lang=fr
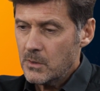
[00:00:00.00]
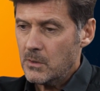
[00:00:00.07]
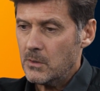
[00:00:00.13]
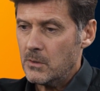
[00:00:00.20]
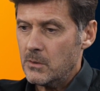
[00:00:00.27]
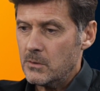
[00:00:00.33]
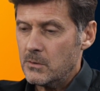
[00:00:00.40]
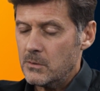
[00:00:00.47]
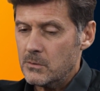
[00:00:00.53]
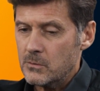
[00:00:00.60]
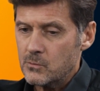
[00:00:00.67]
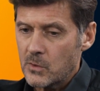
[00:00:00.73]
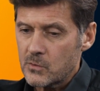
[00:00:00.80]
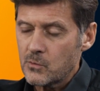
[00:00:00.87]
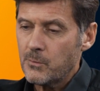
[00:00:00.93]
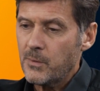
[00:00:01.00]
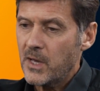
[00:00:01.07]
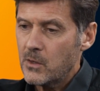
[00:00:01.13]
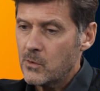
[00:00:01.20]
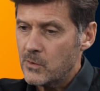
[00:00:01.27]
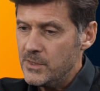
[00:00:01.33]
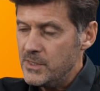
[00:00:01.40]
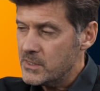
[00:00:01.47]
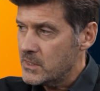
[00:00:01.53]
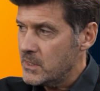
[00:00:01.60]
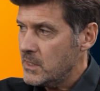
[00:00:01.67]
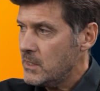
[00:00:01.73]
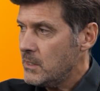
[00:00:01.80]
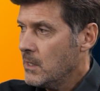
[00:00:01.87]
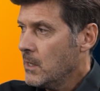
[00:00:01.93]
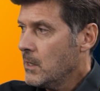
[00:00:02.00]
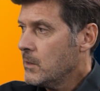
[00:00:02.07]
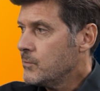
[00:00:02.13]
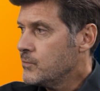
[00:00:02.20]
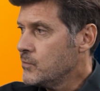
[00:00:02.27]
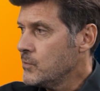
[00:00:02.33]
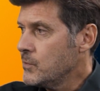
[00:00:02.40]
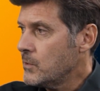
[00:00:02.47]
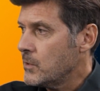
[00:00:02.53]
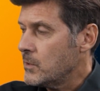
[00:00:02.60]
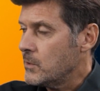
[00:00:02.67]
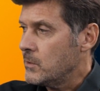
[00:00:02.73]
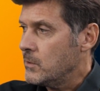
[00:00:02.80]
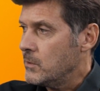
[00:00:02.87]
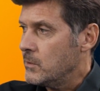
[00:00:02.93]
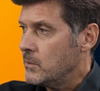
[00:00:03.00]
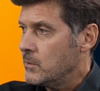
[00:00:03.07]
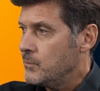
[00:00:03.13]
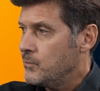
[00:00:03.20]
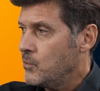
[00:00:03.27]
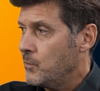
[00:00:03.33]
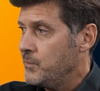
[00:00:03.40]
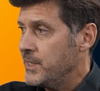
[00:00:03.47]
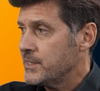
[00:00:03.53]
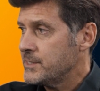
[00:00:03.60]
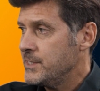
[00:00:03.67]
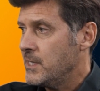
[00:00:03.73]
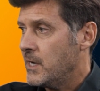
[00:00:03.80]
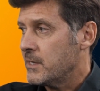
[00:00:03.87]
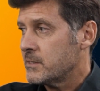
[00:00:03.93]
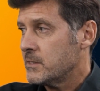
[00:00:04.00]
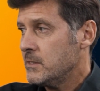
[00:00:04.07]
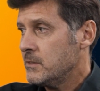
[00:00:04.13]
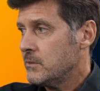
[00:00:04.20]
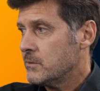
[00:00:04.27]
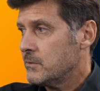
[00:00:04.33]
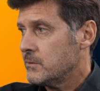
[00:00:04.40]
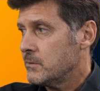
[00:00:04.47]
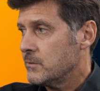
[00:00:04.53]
euh, doit-on préconiser pour, pour bien s'hydrater